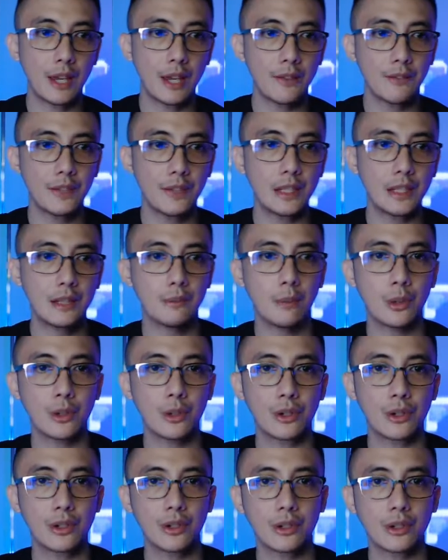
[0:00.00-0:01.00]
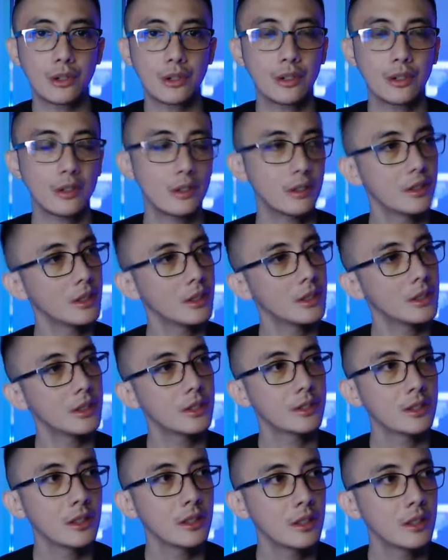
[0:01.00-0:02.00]
I'm still doing my chores.
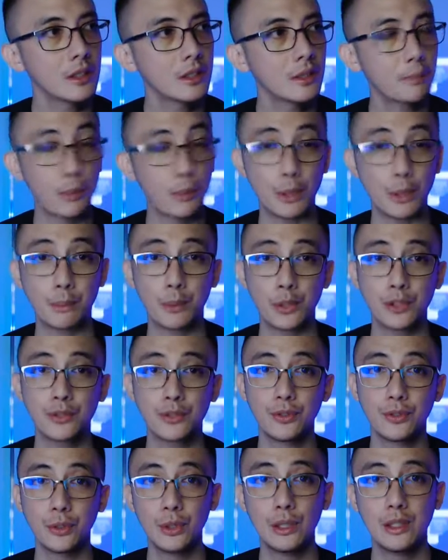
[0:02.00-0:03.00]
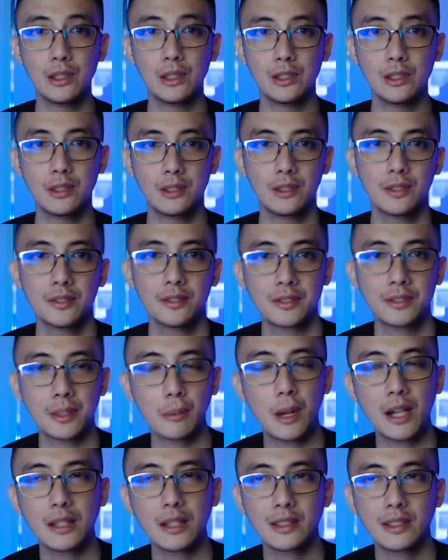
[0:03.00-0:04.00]
Nagawa ka pa rin. Uh, I made
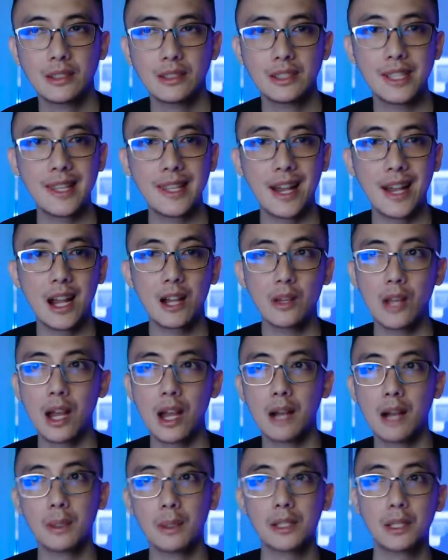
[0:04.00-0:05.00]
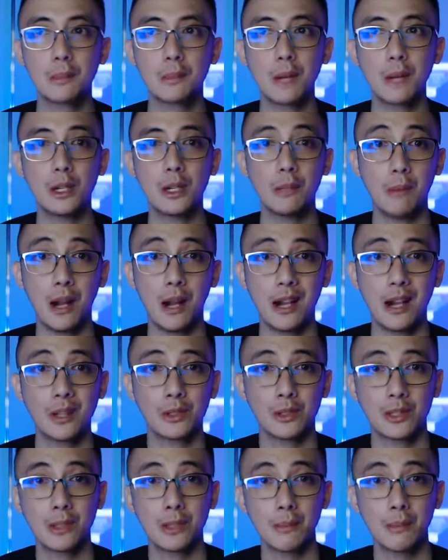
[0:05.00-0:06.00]
it to a point na
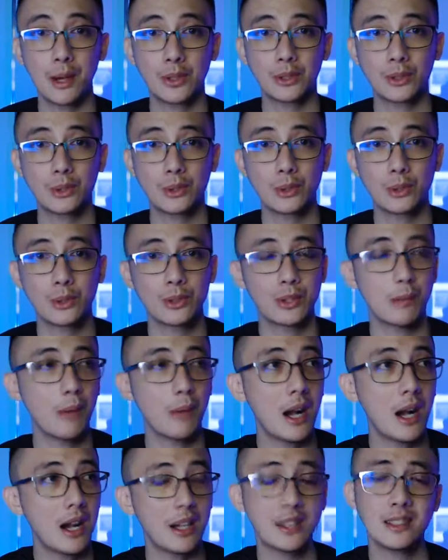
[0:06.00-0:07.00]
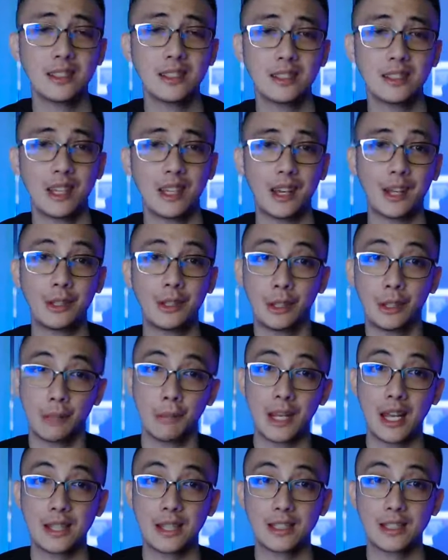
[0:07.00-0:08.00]
uh, I help around the house
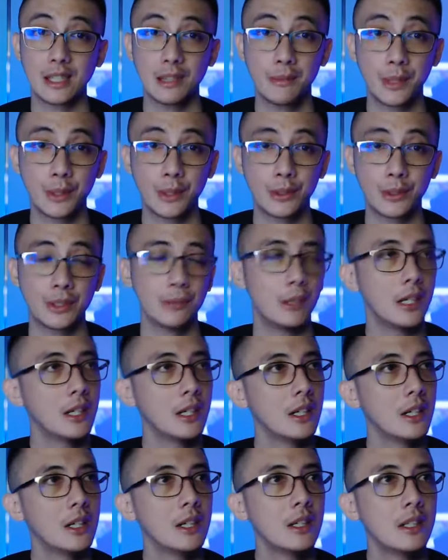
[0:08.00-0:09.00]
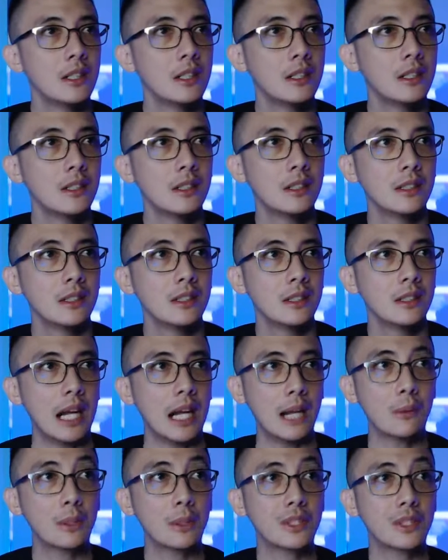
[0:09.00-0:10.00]
so that I feel
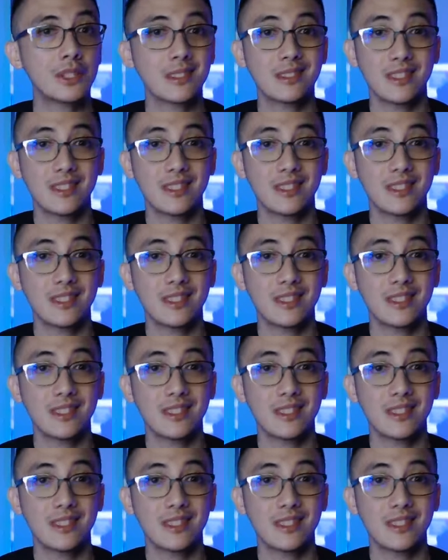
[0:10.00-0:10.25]
more